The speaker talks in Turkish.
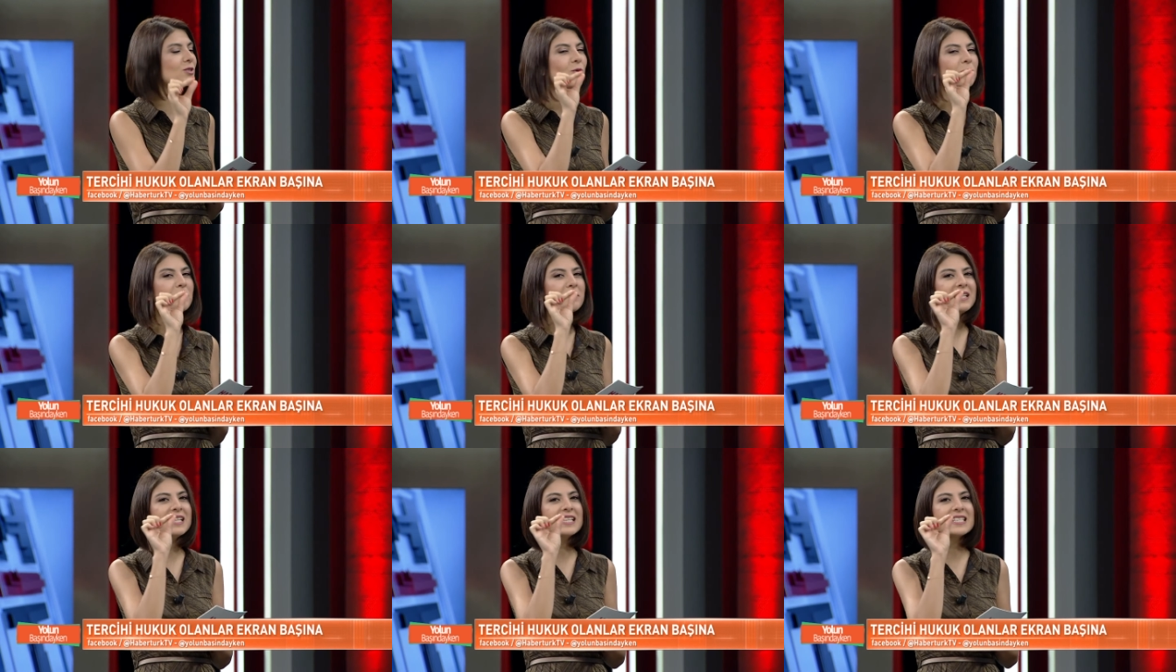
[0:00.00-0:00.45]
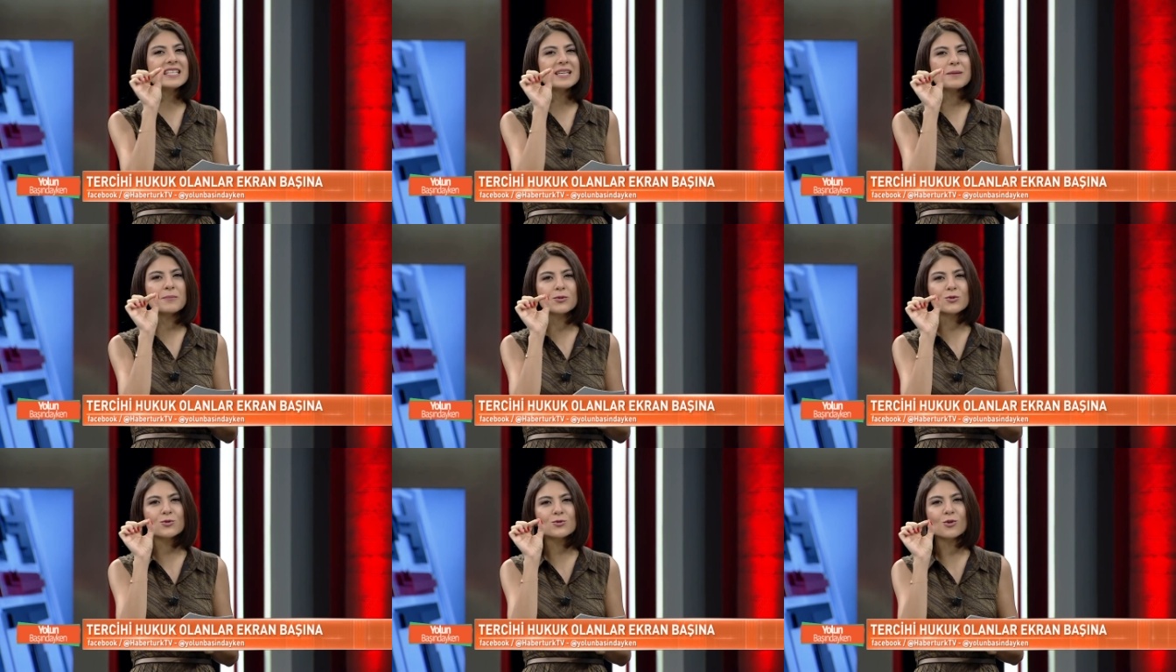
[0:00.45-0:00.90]
O
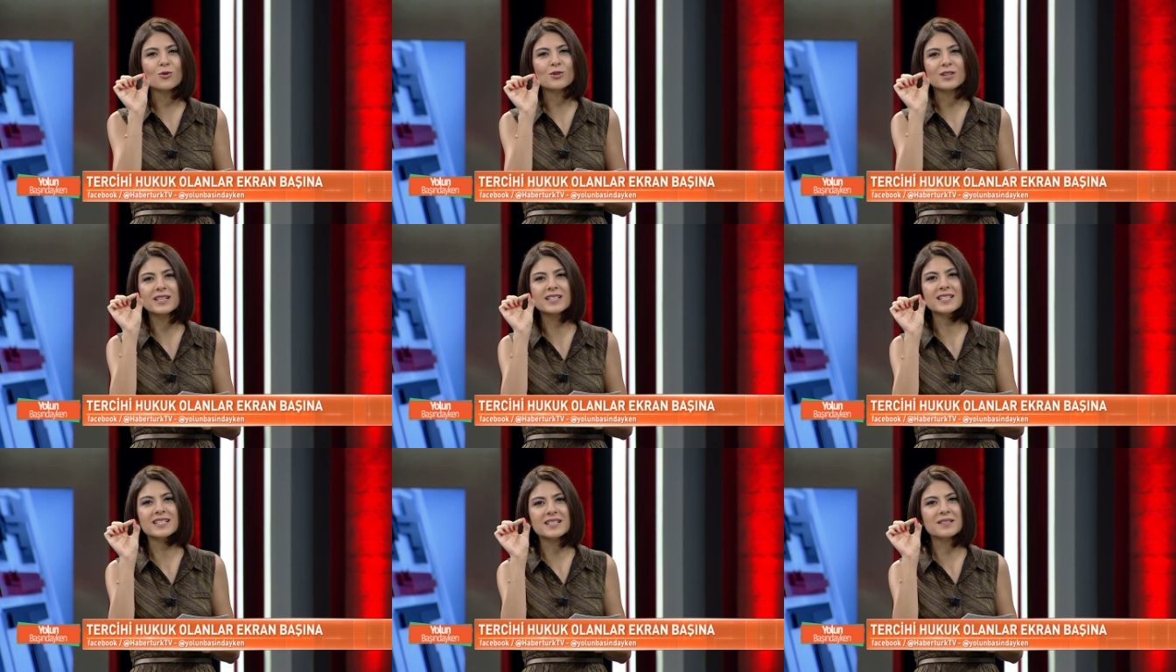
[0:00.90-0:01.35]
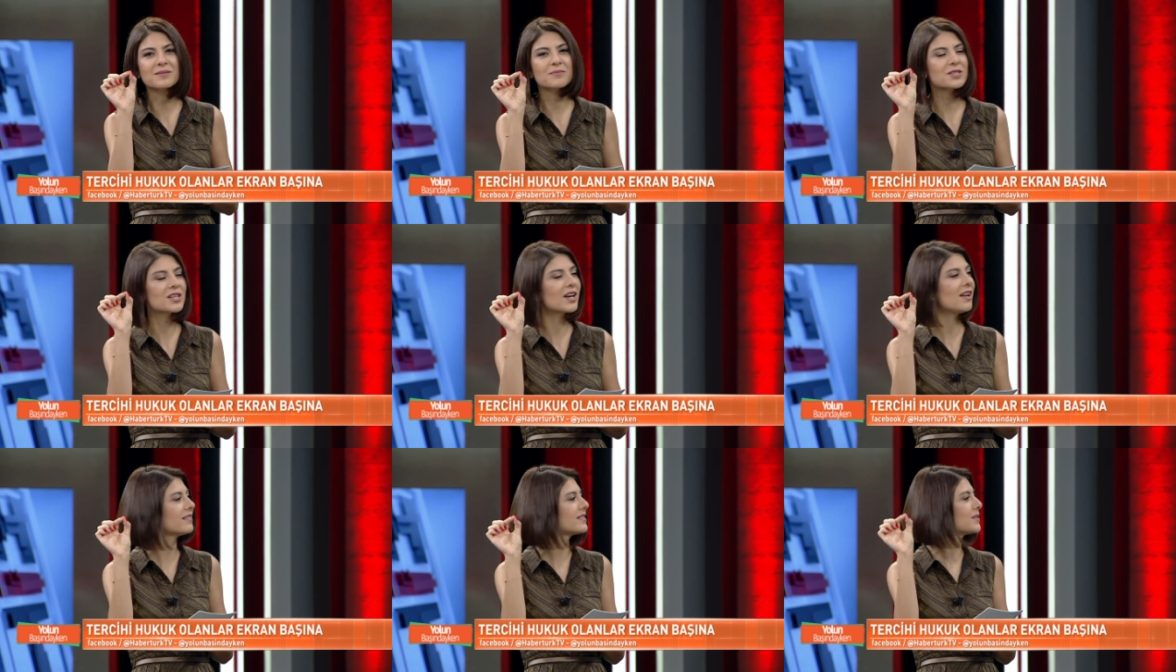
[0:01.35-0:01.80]
minicik puntoyla yazılmış,
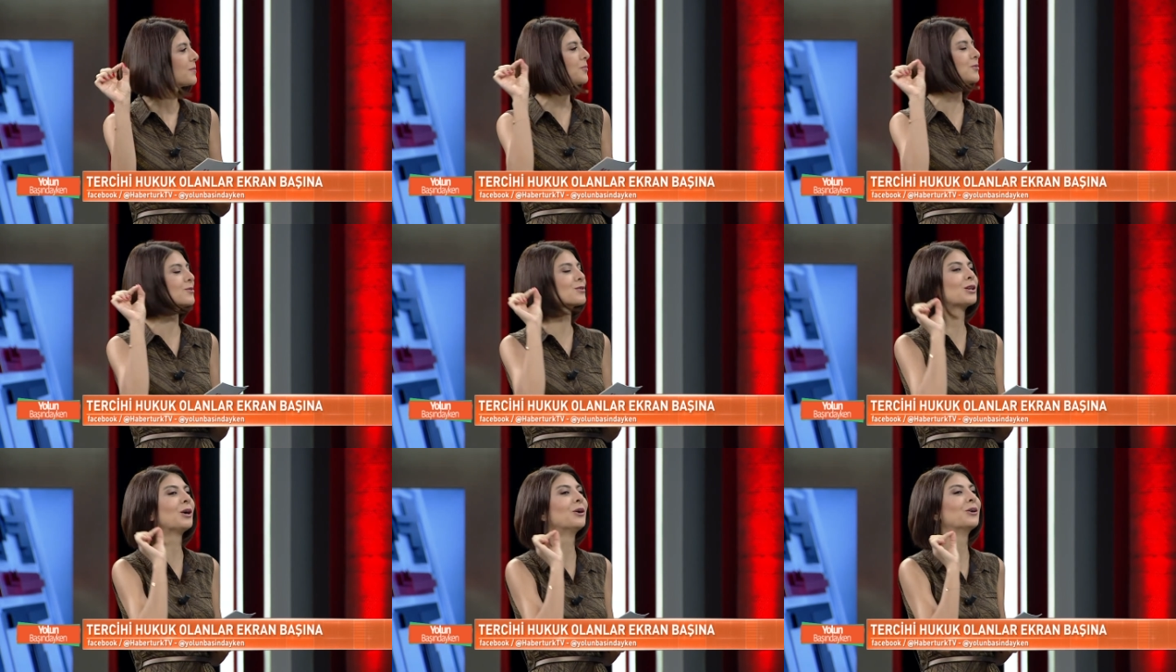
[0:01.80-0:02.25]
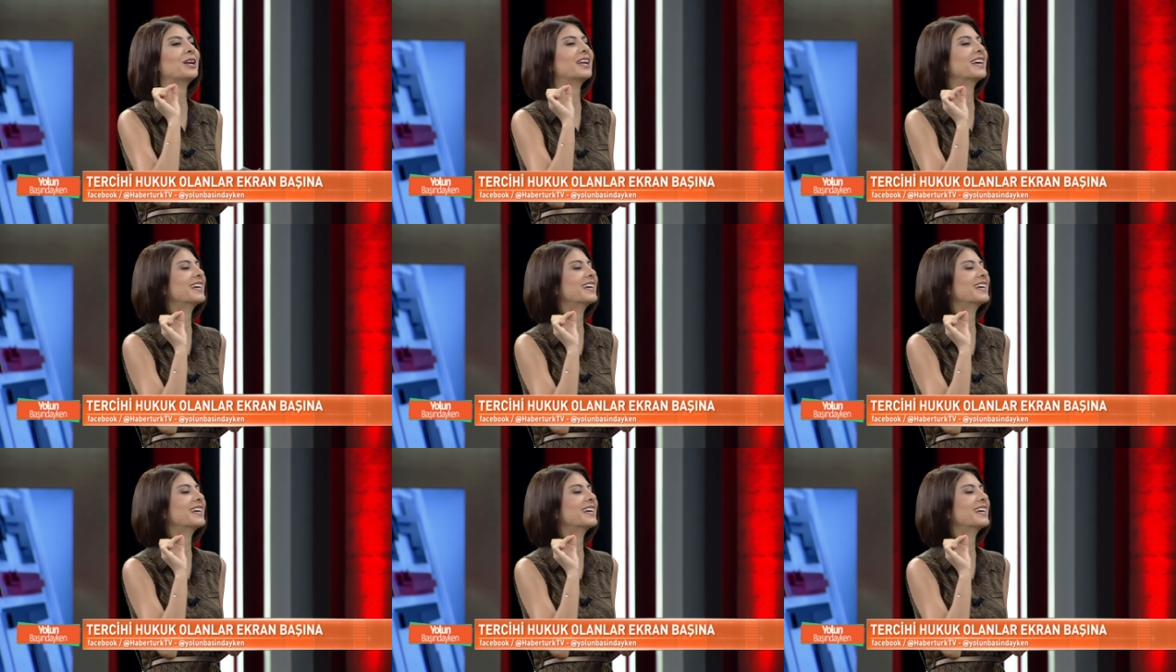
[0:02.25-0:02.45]
altı puntoyla